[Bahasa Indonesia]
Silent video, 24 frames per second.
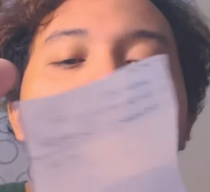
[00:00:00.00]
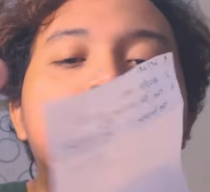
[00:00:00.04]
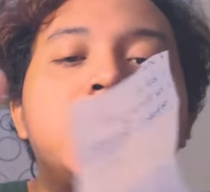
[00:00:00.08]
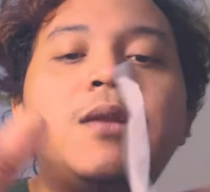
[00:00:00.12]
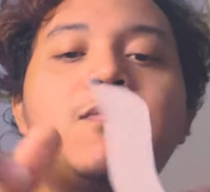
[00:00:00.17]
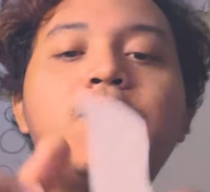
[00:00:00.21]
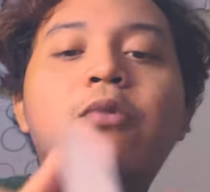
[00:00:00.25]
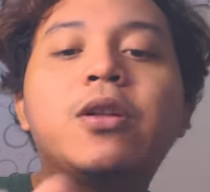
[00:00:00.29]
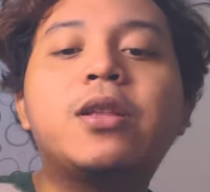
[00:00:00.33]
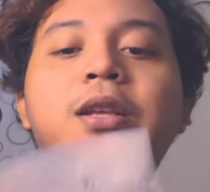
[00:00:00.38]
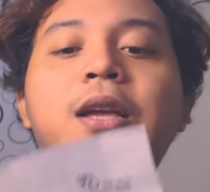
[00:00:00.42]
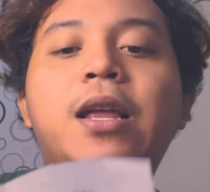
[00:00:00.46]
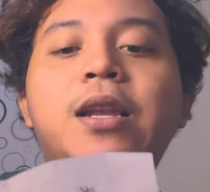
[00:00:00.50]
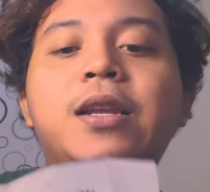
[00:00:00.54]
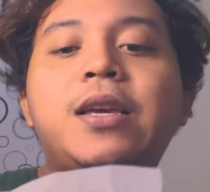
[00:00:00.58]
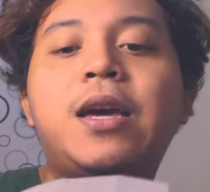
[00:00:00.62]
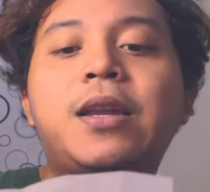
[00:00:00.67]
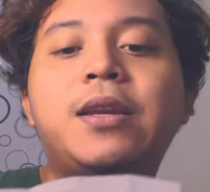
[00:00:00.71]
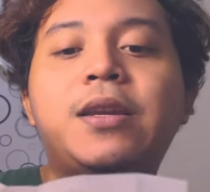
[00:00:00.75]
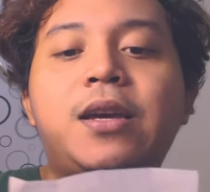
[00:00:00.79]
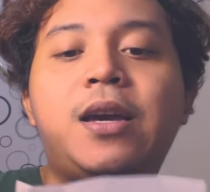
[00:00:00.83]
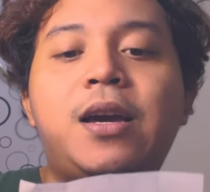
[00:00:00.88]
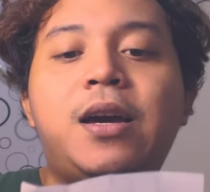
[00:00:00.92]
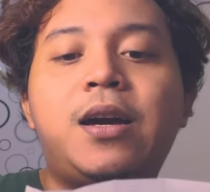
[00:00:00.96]
Dan buat
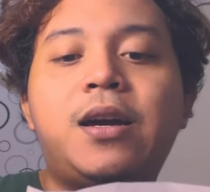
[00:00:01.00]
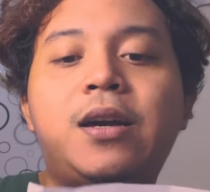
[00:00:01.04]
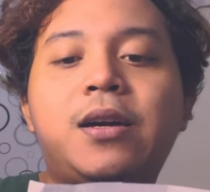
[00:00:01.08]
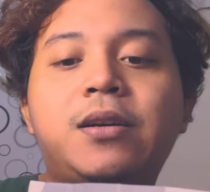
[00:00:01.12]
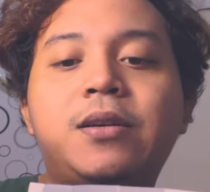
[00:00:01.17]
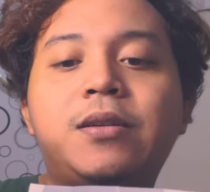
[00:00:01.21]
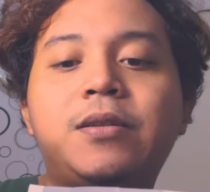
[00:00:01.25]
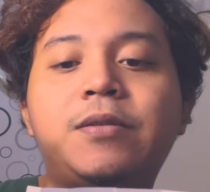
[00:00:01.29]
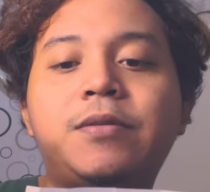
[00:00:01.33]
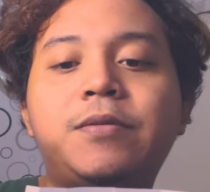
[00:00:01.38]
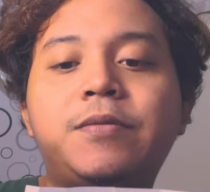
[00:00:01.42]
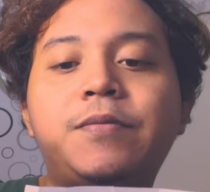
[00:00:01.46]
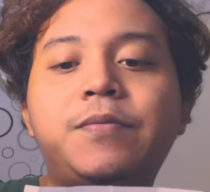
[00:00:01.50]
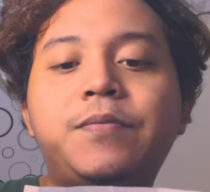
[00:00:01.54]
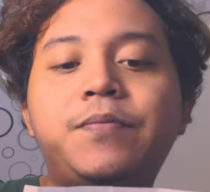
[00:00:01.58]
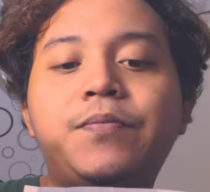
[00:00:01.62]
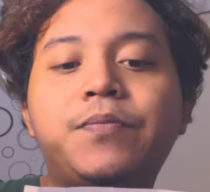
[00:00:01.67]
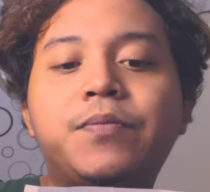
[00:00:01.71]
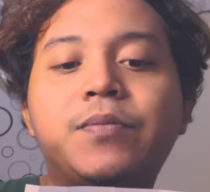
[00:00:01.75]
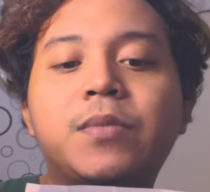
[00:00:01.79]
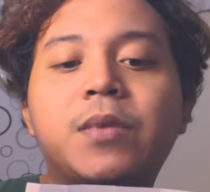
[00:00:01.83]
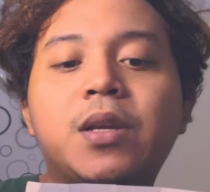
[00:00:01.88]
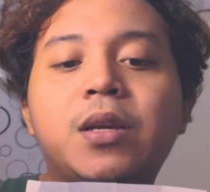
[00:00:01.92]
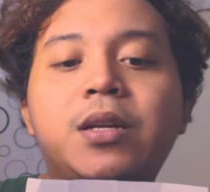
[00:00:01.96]
kalian yang
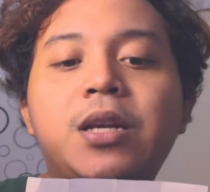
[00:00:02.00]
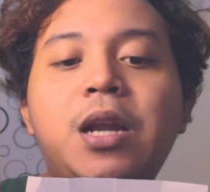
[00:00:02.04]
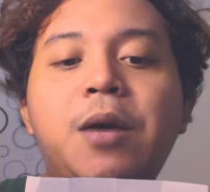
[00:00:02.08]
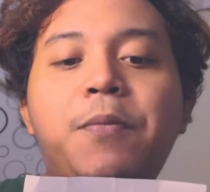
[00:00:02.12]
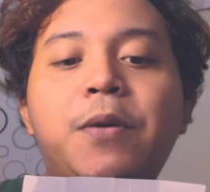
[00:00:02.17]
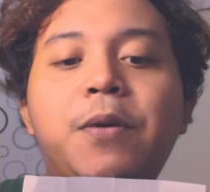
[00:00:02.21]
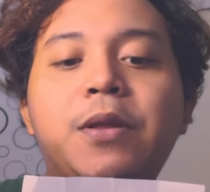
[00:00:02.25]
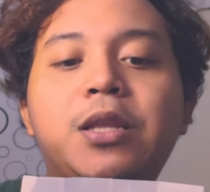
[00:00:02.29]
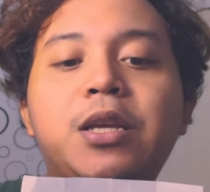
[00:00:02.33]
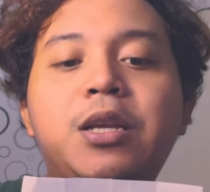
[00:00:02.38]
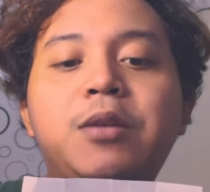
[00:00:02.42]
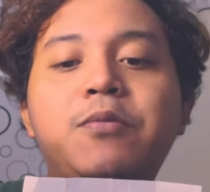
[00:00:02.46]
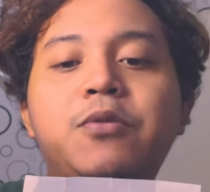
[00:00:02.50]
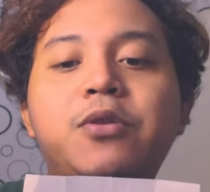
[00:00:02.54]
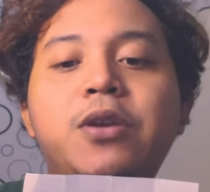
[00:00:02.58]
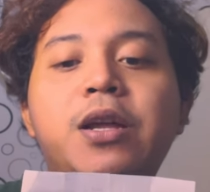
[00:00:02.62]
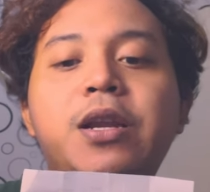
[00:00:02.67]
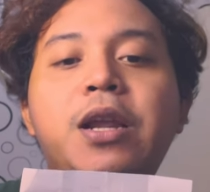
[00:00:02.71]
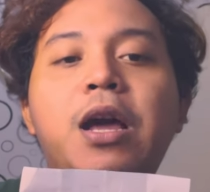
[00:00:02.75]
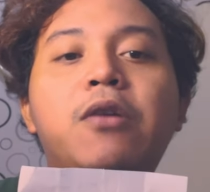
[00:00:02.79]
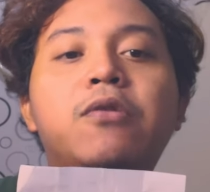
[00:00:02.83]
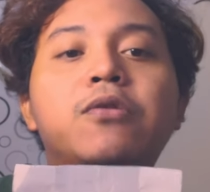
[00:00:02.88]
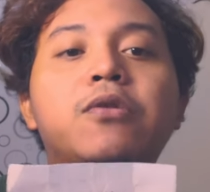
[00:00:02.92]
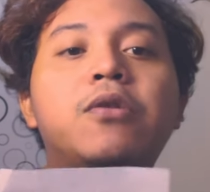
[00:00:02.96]
dapat ilmu
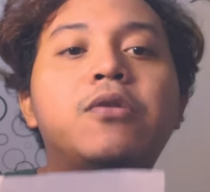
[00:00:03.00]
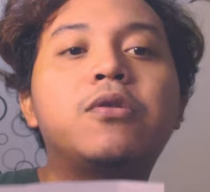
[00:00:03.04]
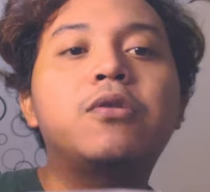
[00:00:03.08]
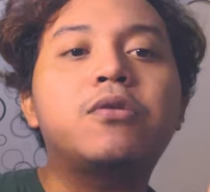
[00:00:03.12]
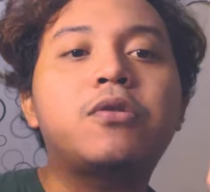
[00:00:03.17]
dari aku